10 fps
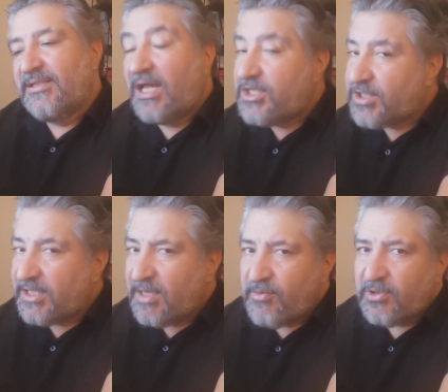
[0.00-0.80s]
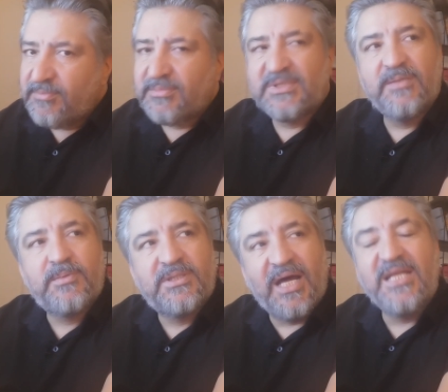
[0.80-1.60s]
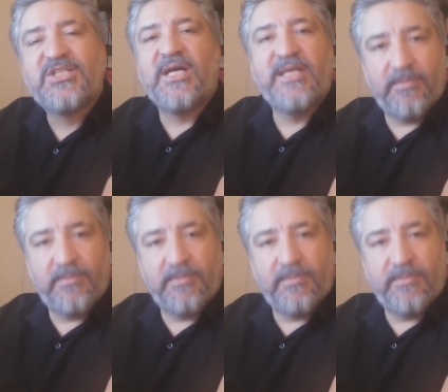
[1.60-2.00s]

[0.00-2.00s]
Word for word: Talişka demiyorum tıpkı Talişka